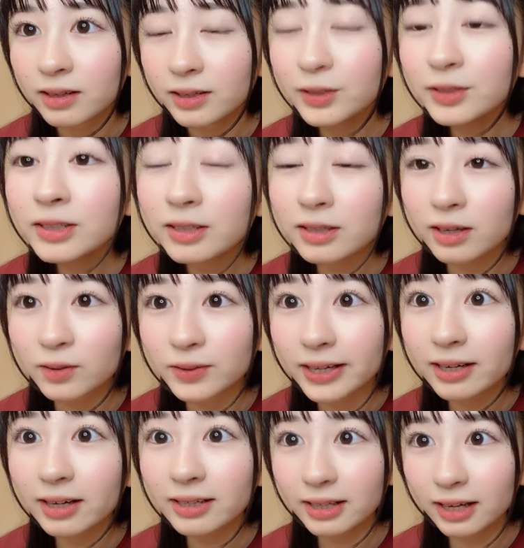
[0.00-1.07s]
ゆうなからお出
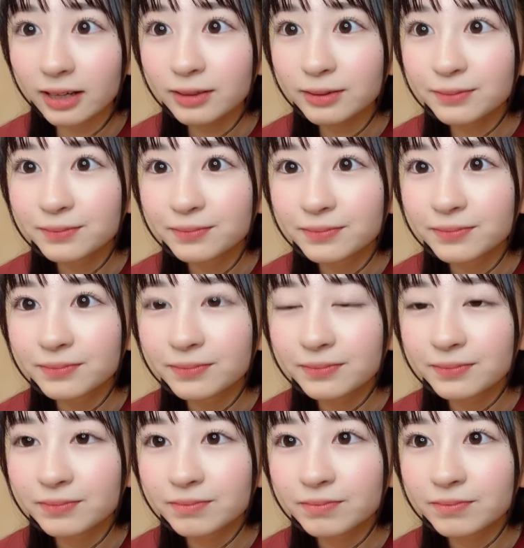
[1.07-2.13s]
かけ
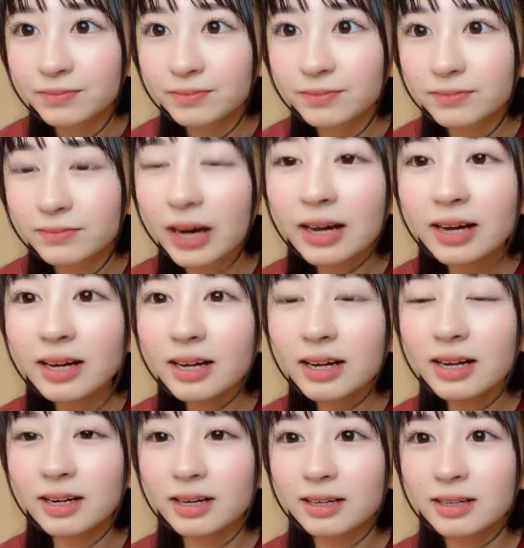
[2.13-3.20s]

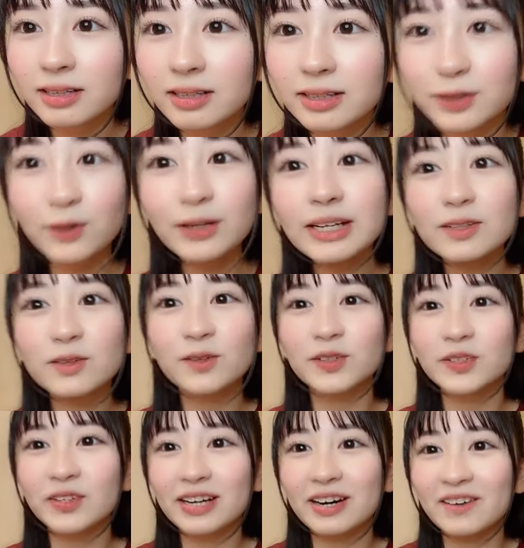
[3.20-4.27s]
あーどれのこ
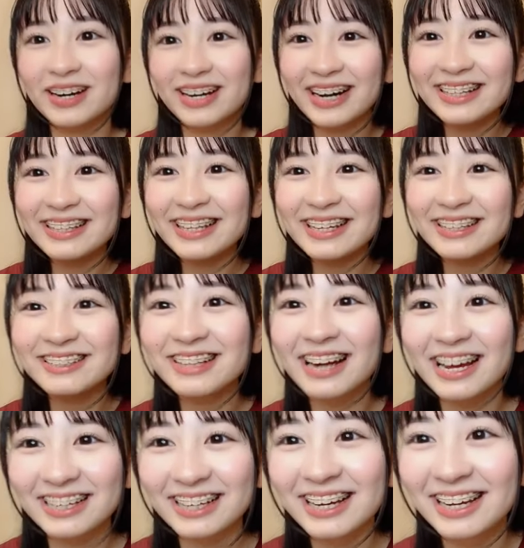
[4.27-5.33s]
とか分かんないぐら
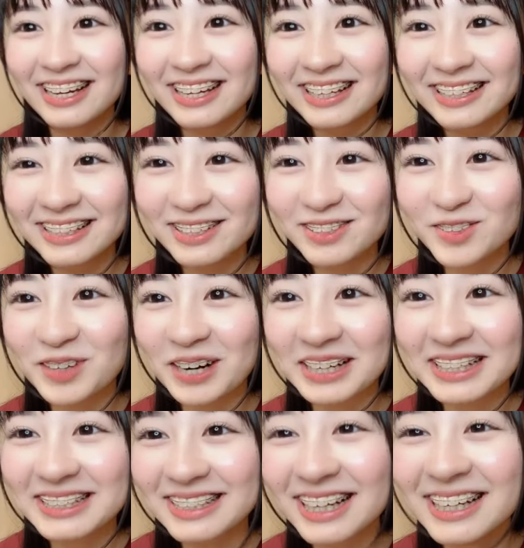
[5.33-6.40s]
いね結構
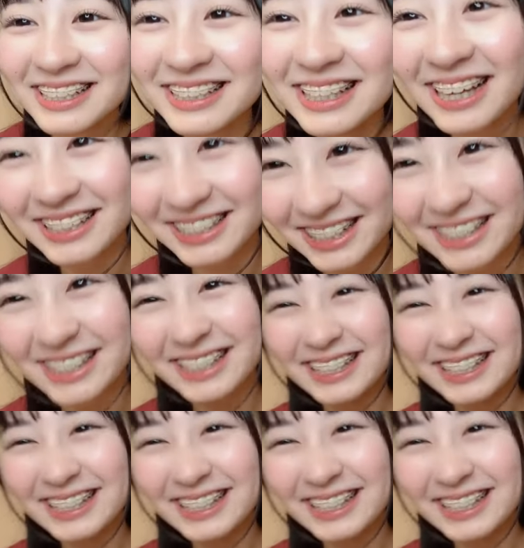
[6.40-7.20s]
話してるんだよね